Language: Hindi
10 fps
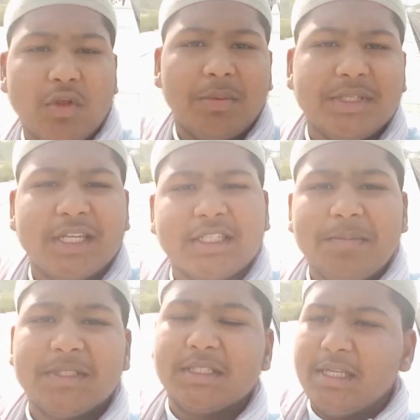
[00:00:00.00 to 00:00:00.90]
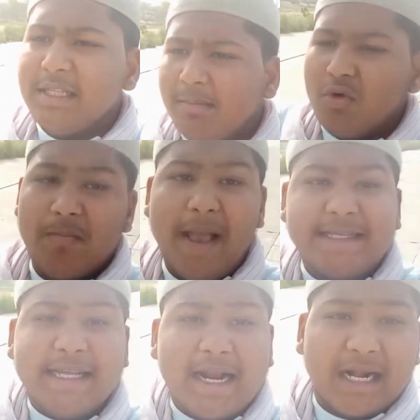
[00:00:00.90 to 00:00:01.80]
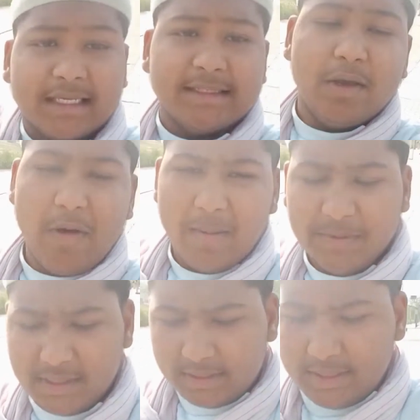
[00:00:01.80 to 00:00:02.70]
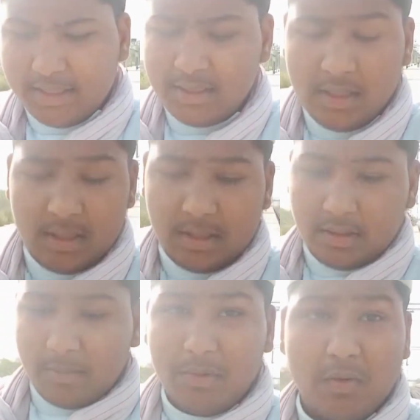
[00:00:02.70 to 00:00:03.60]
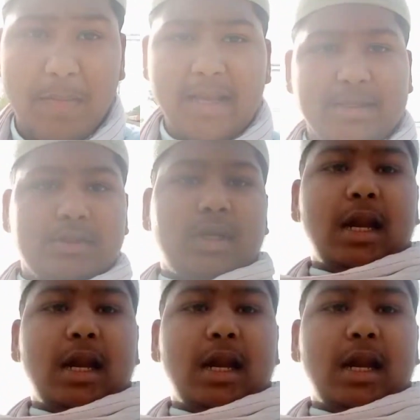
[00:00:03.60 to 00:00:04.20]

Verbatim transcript: अभी स्टेशन पर से चलते हैं हम लोग बाइक जहाँ खड़ा किए हैं वहाँ पे चलते हैं हम लोग बाइक खड़ा